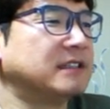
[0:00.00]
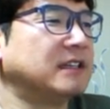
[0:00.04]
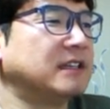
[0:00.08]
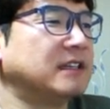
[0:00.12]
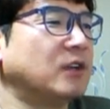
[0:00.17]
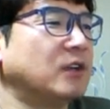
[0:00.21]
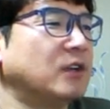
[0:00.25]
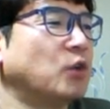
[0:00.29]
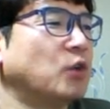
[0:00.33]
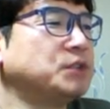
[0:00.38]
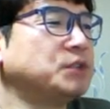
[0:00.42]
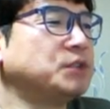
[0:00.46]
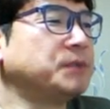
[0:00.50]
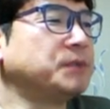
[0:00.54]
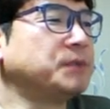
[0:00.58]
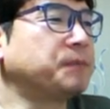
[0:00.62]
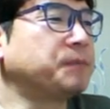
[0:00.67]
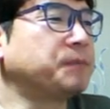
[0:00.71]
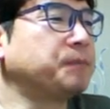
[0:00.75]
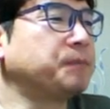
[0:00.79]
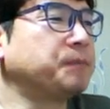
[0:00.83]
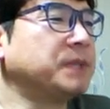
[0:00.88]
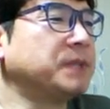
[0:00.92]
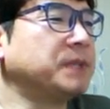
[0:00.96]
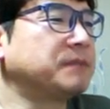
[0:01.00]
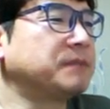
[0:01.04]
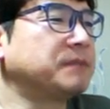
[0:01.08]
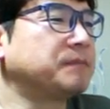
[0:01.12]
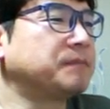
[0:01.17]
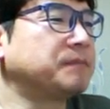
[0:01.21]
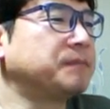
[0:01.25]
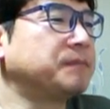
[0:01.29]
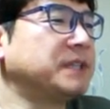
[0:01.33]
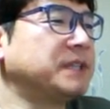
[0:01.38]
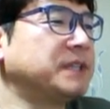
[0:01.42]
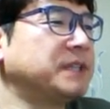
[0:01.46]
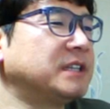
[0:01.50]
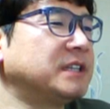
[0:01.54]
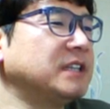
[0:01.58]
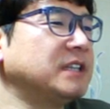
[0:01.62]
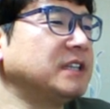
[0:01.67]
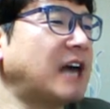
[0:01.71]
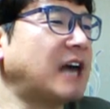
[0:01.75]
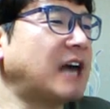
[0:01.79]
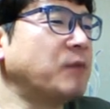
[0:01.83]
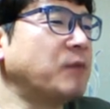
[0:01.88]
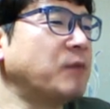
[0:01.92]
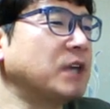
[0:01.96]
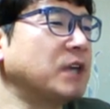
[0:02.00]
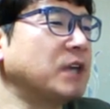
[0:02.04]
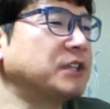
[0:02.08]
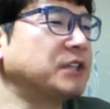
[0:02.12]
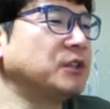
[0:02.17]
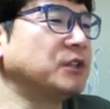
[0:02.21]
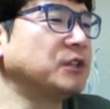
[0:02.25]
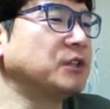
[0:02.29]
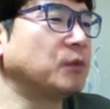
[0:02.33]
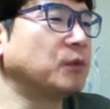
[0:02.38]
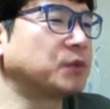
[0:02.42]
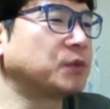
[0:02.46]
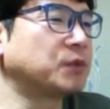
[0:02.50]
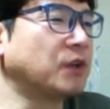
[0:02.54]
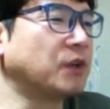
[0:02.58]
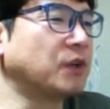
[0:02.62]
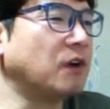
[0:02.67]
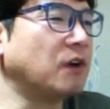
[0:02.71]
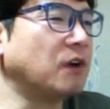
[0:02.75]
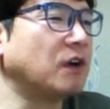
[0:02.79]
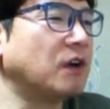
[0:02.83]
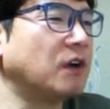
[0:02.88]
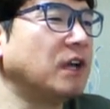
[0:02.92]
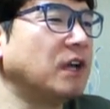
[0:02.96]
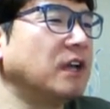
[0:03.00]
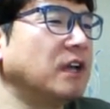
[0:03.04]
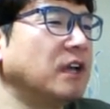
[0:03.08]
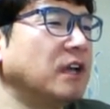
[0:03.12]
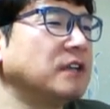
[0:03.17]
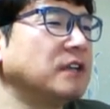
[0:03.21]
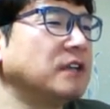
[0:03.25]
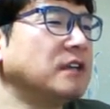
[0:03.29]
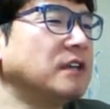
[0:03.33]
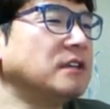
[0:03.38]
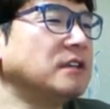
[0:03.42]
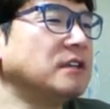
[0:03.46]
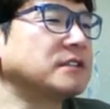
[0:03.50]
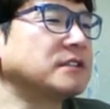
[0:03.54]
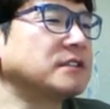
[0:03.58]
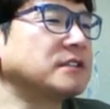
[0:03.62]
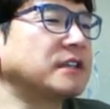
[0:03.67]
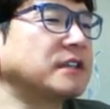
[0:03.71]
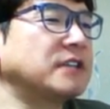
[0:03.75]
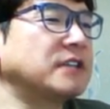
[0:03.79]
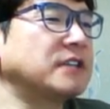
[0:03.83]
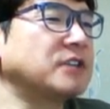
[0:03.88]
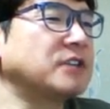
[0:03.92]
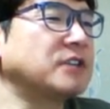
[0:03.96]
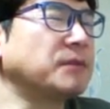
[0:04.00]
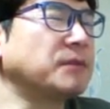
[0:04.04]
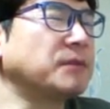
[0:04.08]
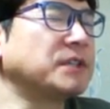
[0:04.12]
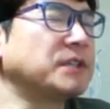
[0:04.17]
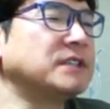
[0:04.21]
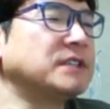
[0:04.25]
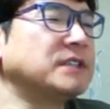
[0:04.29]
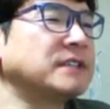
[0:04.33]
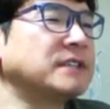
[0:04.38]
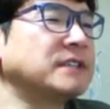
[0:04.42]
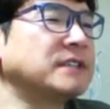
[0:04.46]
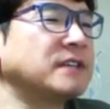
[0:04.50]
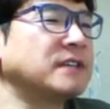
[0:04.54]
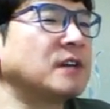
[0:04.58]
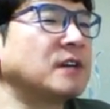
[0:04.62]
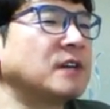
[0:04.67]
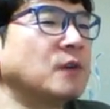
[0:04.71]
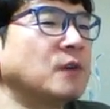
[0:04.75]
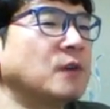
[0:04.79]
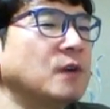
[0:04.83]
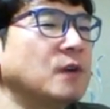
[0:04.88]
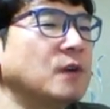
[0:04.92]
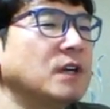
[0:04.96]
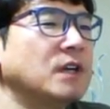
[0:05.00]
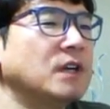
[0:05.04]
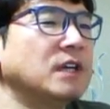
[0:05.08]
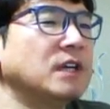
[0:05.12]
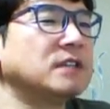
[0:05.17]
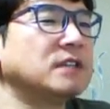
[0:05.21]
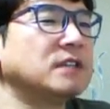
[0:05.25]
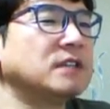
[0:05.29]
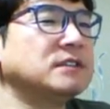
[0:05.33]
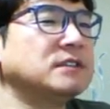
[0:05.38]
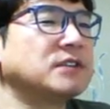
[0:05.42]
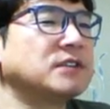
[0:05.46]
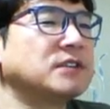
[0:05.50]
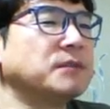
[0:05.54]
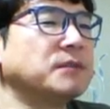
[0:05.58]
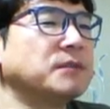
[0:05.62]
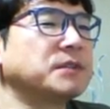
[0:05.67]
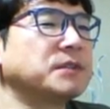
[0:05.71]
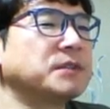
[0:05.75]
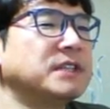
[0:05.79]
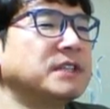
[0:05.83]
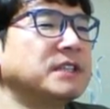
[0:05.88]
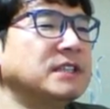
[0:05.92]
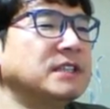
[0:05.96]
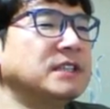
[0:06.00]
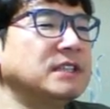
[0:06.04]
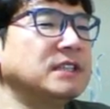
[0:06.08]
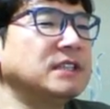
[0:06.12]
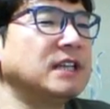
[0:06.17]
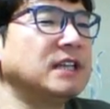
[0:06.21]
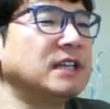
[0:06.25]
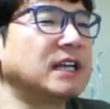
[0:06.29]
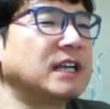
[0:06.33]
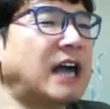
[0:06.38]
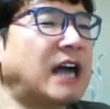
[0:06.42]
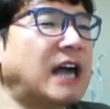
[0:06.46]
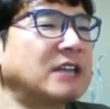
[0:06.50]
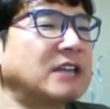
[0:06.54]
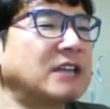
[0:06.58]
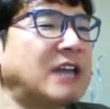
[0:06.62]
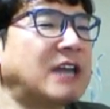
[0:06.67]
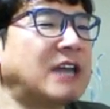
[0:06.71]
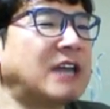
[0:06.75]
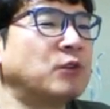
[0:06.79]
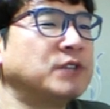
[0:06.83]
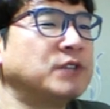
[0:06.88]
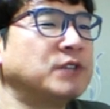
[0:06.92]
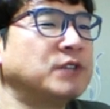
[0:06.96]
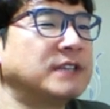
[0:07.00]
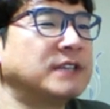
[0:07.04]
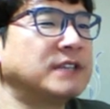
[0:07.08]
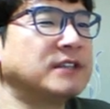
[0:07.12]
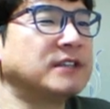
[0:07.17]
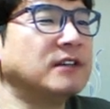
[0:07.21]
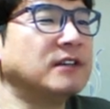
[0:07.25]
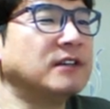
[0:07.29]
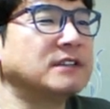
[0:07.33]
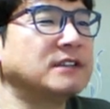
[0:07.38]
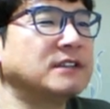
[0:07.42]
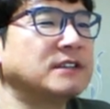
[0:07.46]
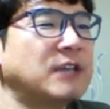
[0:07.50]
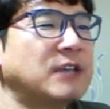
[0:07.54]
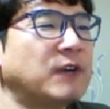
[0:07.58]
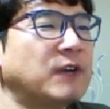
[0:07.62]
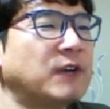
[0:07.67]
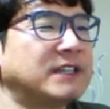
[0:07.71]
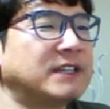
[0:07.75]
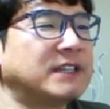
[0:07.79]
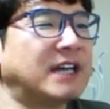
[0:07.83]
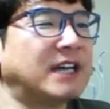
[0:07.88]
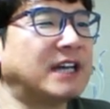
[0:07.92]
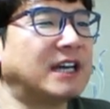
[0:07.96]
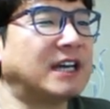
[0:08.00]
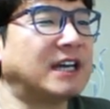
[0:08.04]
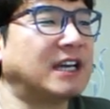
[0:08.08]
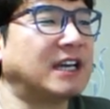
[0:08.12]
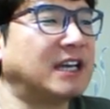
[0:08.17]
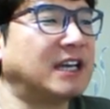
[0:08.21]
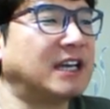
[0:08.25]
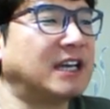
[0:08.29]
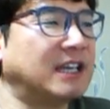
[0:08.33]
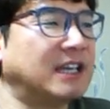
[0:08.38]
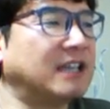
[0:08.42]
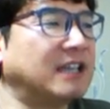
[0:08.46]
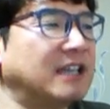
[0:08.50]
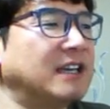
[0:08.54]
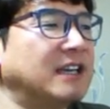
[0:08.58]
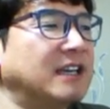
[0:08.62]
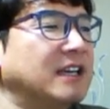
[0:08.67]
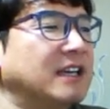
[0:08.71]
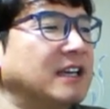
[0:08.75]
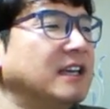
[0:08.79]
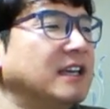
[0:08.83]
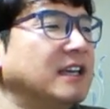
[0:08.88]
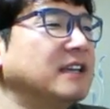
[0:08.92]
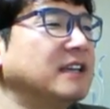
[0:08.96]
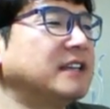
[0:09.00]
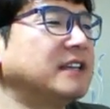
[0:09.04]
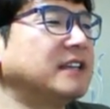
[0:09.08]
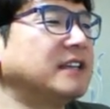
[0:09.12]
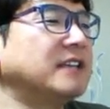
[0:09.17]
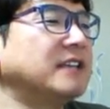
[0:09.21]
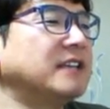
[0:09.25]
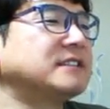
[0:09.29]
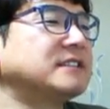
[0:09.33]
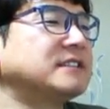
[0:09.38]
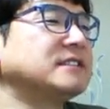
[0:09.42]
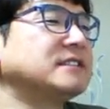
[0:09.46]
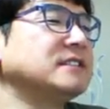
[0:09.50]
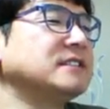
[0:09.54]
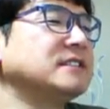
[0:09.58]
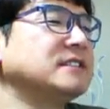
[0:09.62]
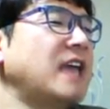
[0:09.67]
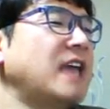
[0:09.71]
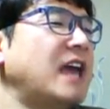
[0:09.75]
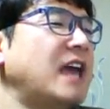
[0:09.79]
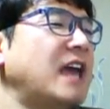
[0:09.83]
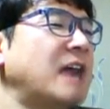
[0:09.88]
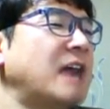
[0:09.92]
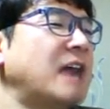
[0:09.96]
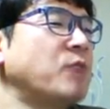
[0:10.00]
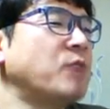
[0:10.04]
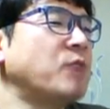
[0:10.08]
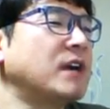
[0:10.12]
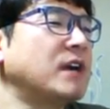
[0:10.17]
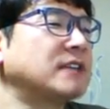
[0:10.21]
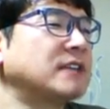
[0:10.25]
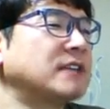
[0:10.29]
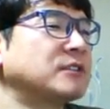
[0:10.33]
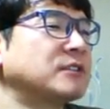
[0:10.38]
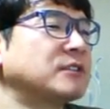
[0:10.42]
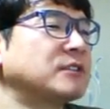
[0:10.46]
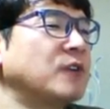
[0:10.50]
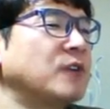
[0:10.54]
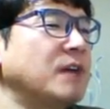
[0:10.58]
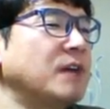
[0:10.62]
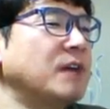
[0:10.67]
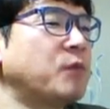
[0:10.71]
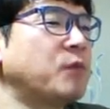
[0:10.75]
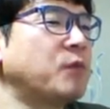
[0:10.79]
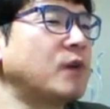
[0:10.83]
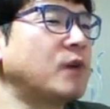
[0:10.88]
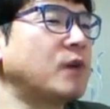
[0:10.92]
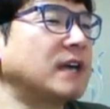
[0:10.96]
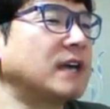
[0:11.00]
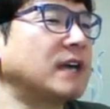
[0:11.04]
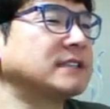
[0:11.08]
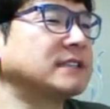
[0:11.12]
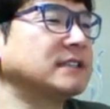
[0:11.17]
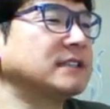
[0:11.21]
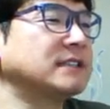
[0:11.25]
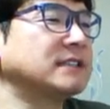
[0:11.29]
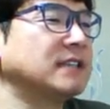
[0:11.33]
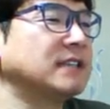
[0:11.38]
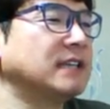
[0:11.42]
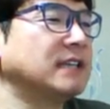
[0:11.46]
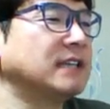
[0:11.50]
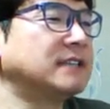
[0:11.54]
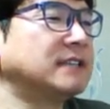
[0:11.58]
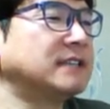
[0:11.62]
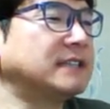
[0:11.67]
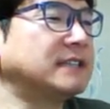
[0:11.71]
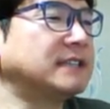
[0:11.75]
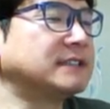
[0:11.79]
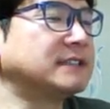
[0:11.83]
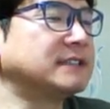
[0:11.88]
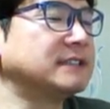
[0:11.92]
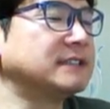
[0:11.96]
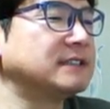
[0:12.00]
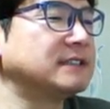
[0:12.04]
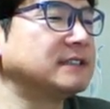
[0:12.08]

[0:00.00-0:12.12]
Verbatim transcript: 56비트 암호화 키로부터 16개의 서브 키를 생성하고 그 서브 키를 각 라운드에서 사용한다. 예. 데스의 암호화 과정과 복화 과정은 데스